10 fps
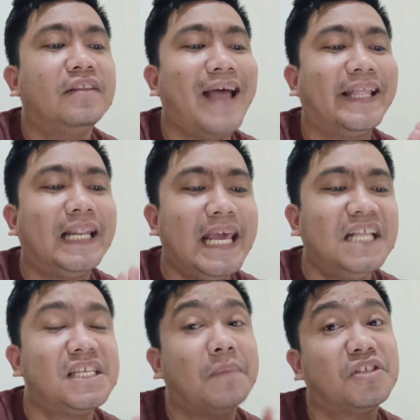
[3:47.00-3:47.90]
that
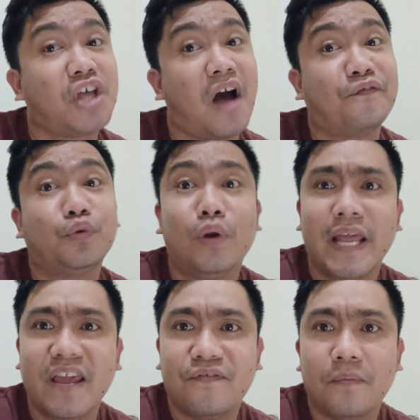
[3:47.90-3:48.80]
leads ang staff to
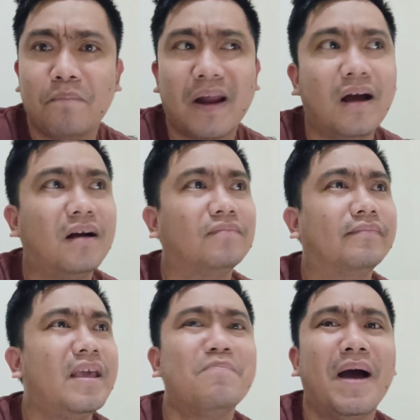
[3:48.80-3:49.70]
leave. Parang
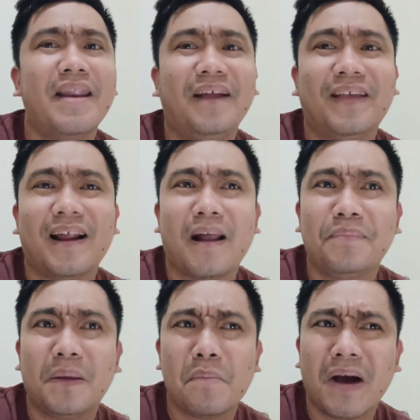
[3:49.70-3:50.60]
iba na ang
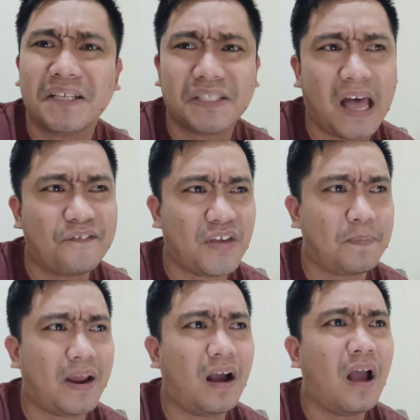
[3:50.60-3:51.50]
nararamdaman ng mga staff
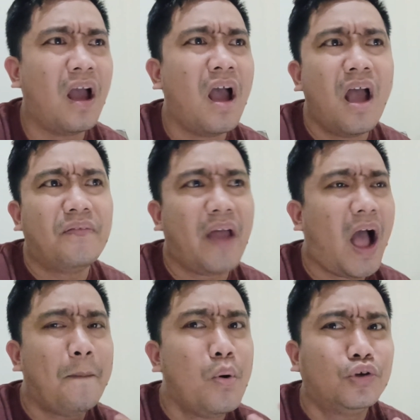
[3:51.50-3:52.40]
eh. Parang
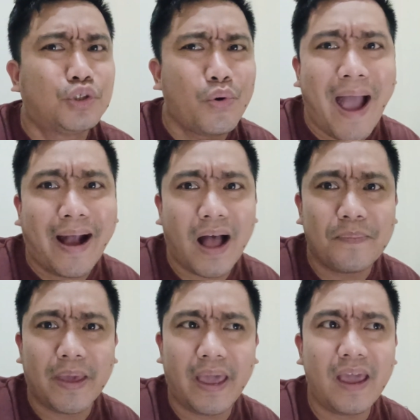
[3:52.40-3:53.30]
naabuso na
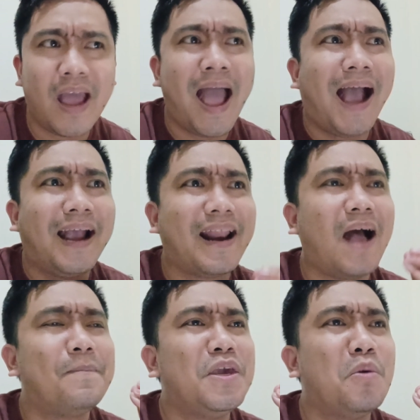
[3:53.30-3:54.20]
kami.
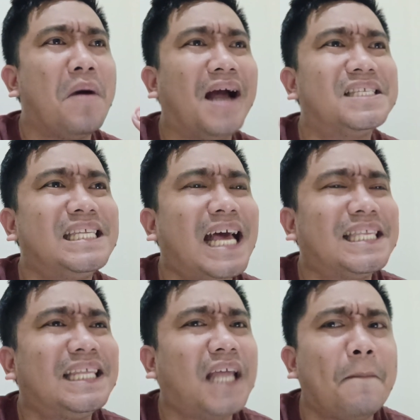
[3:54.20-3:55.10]
Grabe yung mga
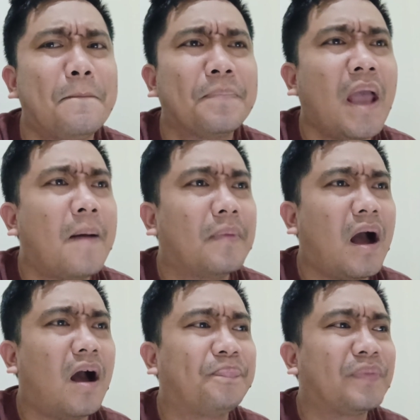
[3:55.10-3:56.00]
sinasalitang
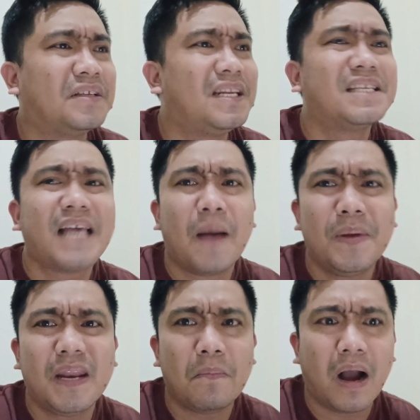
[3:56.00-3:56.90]
uh,
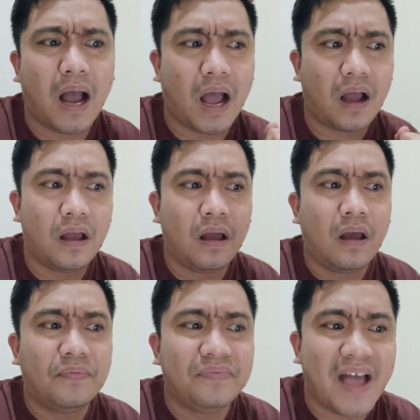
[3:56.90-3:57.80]
sinasabi ng mga
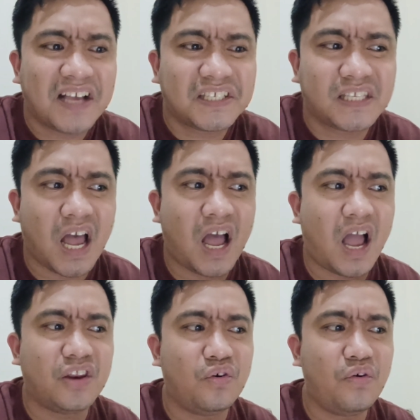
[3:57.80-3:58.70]

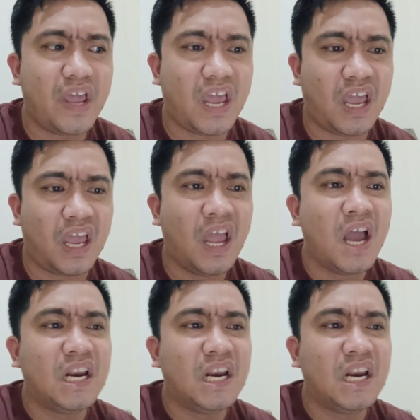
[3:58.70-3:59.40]
nasa ano eh,